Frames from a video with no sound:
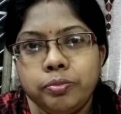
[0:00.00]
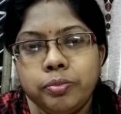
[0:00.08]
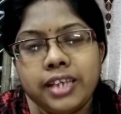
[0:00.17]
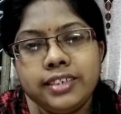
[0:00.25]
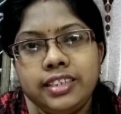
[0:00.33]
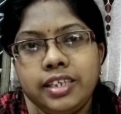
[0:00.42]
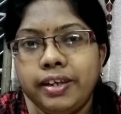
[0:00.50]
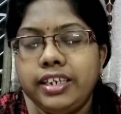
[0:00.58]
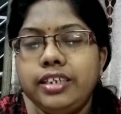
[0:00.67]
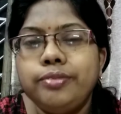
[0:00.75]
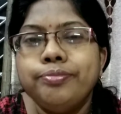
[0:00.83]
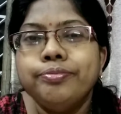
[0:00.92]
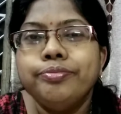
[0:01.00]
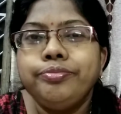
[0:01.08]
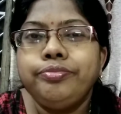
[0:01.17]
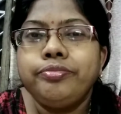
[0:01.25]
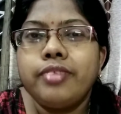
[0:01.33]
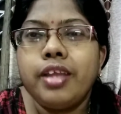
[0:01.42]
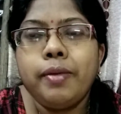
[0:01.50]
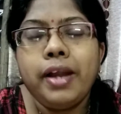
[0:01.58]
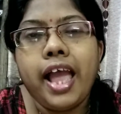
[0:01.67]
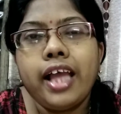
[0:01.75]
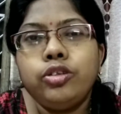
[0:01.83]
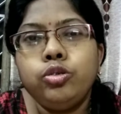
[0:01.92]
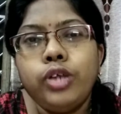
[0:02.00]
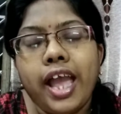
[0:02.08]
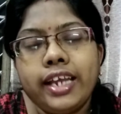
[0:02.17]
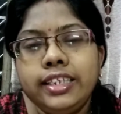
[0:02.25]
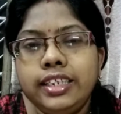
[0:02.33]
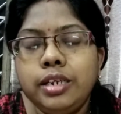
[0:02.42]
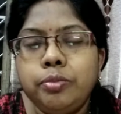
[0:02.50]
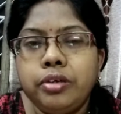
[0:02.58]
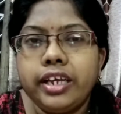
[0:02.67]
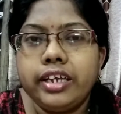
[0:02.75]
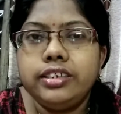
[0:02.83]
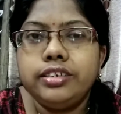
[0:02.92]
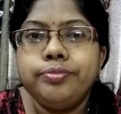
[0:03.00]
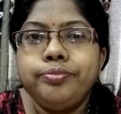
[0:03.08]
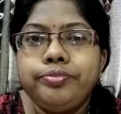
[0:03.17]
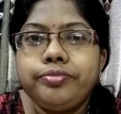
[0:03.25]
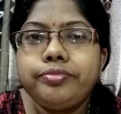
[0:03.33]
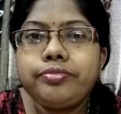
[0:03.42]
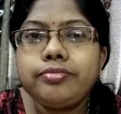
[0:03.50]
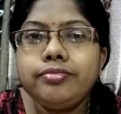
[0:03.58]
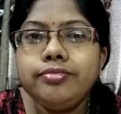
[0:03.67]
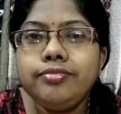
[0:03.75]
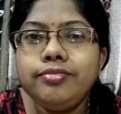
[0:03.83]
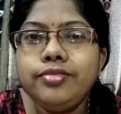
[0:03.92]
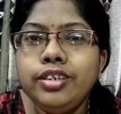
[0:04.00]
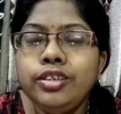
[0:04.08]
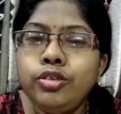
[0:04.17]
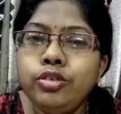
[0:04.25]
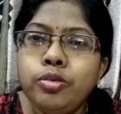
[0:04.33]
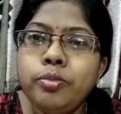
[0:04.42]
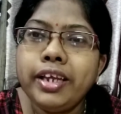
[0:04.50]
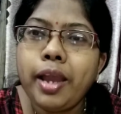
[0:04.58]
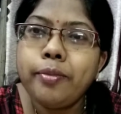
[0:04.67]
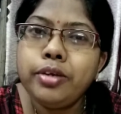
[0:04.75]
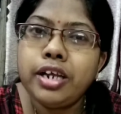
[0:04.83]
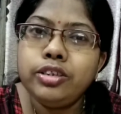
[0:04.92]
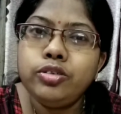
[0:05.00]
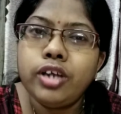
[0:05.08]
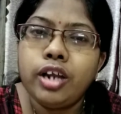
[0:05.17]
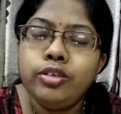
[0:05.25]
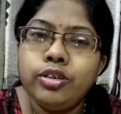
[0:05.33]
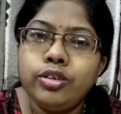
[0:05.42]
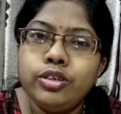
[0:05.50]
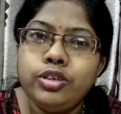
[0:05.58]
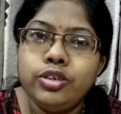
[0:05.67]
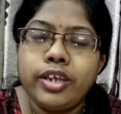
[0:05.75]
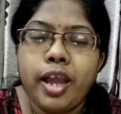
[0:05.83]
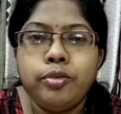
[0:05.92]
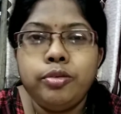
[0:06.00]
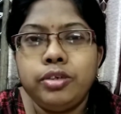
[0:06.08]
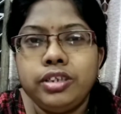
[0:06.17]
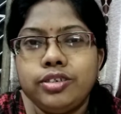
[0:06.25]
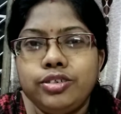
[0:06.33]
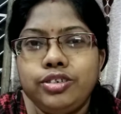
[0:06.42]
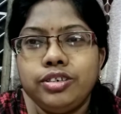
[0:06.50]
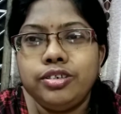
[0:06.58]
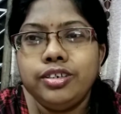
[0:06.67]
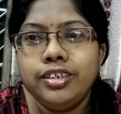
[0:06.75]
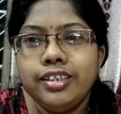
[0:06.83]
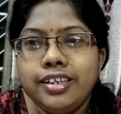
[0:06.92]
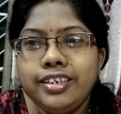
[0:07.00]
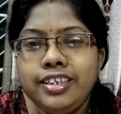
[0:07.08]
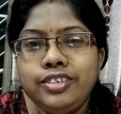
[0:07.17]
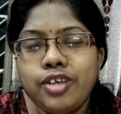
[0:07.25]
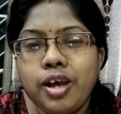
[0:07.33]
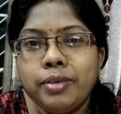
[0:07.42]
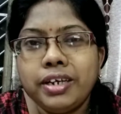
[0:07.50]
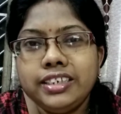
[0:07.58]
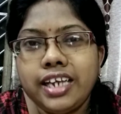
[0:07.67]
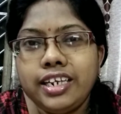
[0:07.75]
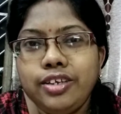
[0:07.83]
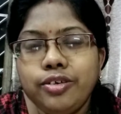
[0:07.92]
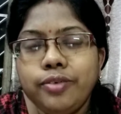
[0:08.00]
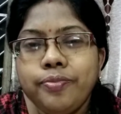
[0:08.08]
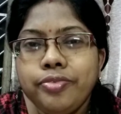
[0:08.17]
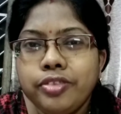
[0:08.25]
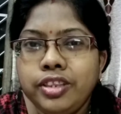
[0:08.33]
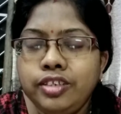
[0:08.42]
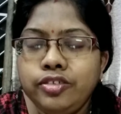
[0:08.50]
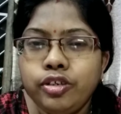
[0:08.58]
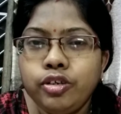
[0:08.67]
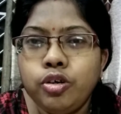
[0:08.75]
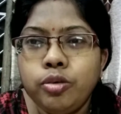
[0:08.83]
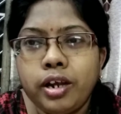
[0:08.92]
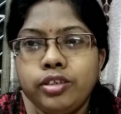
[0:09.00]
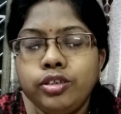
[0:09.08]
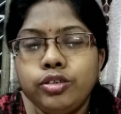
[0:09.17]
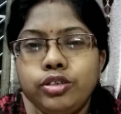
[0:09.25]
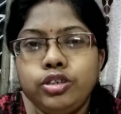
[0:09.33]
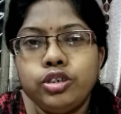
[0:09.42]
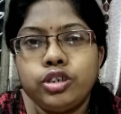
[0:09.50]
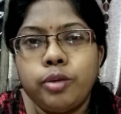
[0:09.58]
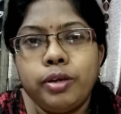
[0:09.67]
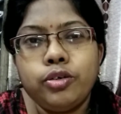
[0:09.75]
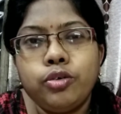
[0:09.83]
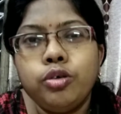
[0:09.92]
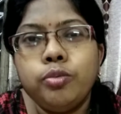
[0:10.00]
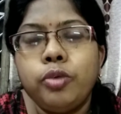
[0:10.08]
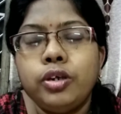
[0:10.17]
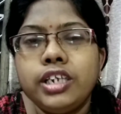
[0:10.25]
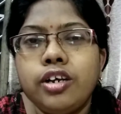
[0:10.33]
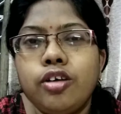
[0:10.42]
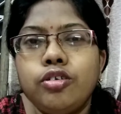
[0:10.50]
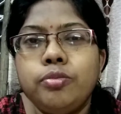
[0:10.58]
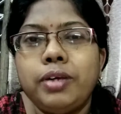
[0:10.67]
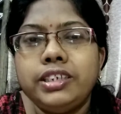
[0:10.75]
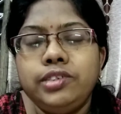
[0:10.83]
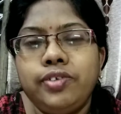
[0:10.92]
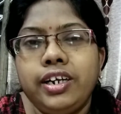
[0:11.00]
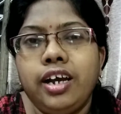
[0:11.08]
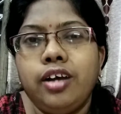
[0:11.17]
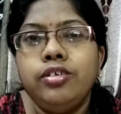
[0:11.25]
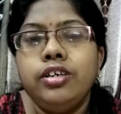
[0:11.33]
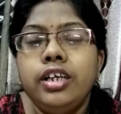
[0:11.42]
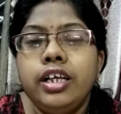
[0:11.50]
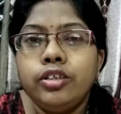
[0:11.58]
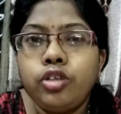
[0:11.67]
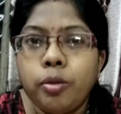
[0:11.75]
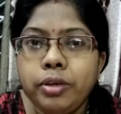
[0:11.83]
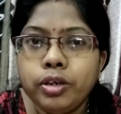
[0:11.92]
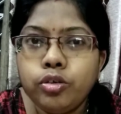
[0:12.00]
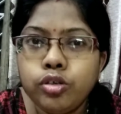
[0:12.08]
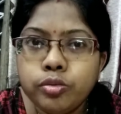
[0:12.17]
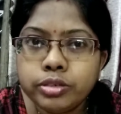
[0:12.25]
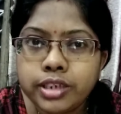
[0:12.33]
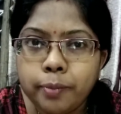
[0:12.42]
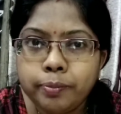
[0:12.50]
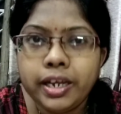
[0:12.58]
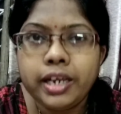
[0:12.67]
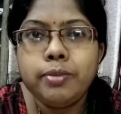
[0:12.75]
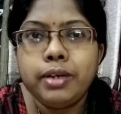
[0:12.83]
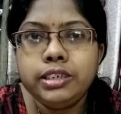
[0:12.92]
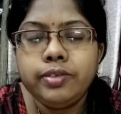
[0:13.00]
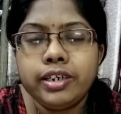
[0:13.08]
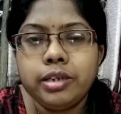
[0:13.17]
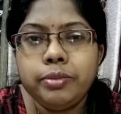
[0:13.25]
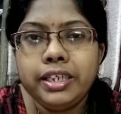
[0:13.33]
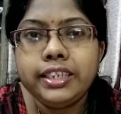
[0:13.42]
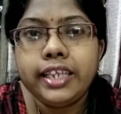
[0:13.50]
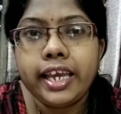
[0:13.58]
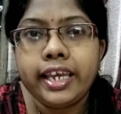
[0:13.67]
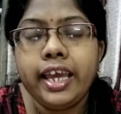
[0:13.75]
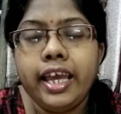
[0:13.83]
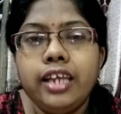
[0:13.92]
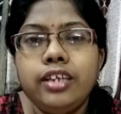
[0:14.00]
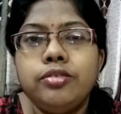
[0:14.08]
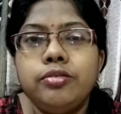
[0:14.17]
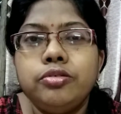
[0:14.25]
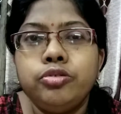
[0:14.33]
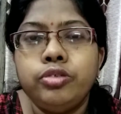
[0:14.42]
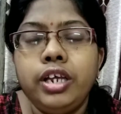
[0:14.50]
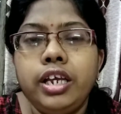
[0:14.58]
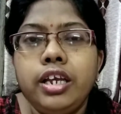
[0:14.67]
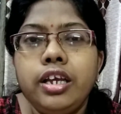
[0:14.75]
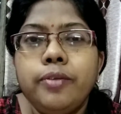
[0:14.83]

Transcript: প্লাস দিওয়ালি এবার দুটো একই দিনে পড়ে গেছে তো তোমরা কেমন আনন্দ করছো কেমন মজা করছো আমাকে জানিও নিশ্চয়ই খুব আনন্দ করছো সবাই খুব মজা করো বাজি ফাটাও তবে খুব সাবধানে বাজি ফাটাবে দেখে শুনে